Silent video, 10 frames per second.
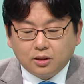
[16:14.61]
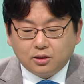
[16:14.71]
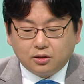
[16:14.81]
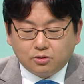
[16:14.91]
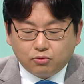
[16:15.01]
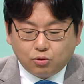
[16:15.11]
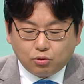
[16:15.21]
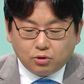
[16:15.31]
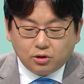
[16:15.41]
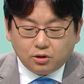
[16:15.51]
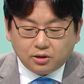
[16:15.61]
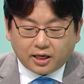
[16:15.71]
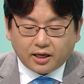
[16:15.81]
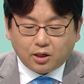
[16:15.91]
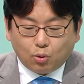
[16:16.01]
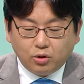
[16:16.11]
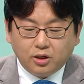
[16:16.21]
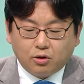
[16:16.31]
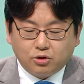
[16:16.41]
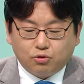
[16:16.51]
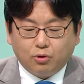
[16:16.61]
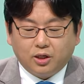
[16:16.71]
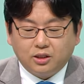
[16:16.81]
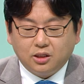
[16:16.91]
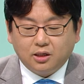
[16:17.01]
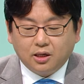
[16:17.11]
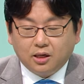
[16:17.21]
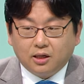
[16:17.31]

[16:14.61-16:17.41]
그 운동을 단계를 올리는 것이 중요하지